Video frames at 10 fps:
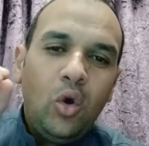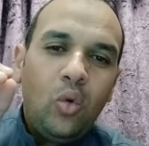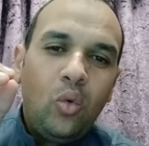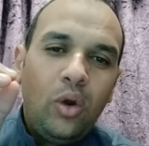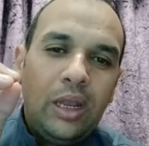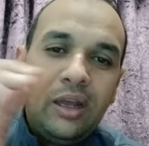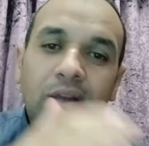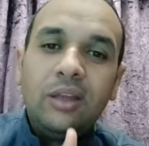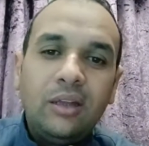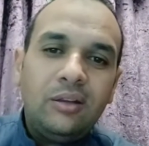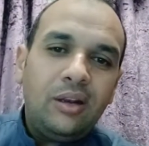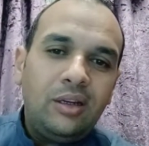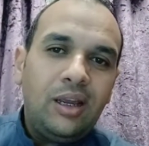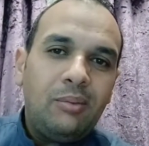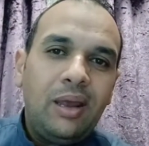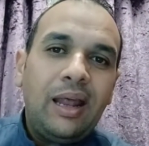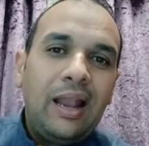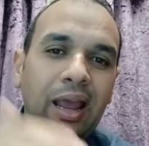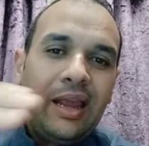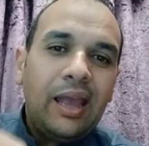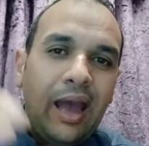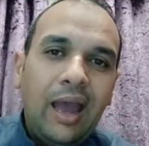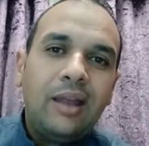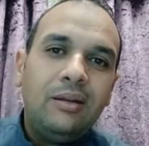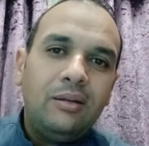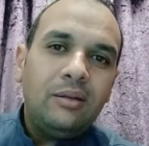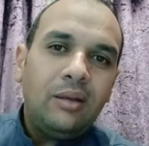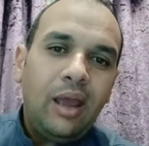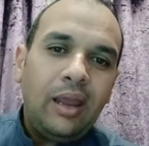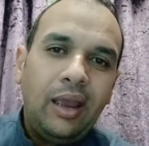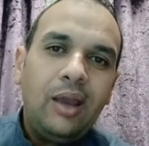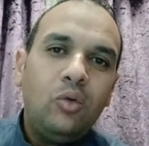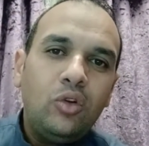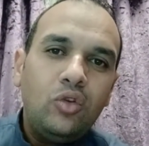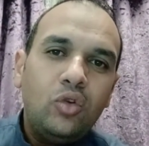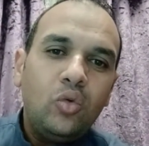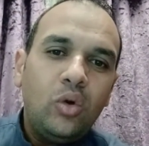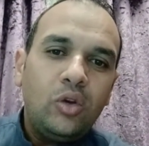ونقطع الطريق كمان على أي أحد هيحاول إن هو